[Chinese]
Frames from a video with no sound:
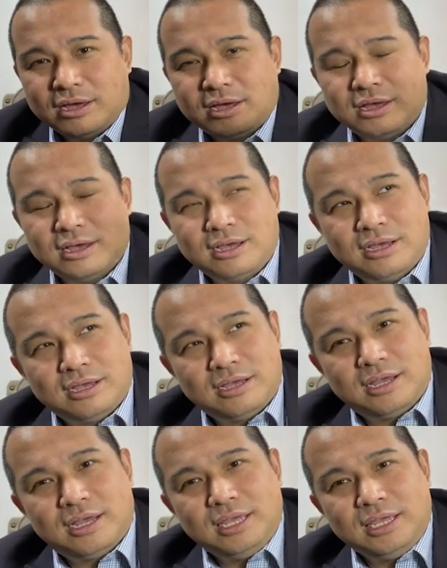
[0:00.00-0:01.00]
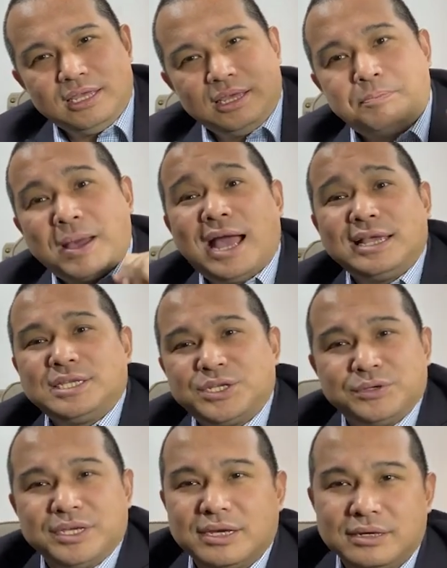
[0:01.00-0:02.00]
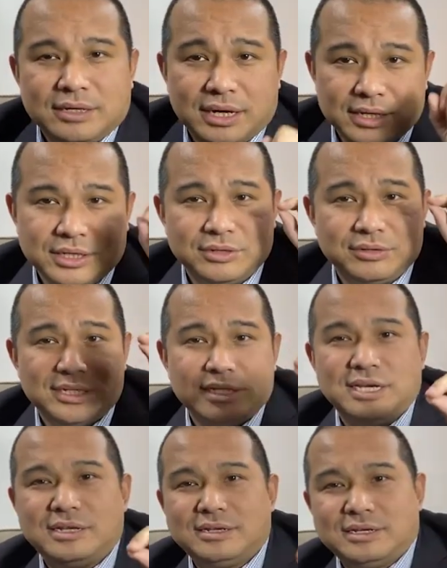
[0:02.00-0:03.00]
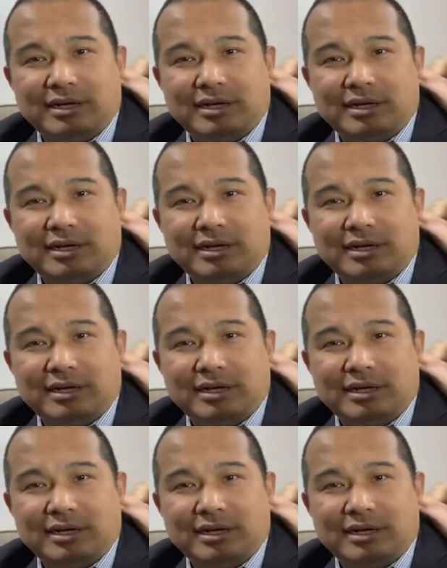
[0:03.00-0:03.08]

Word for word: 呃，一八一九年啊，有一些，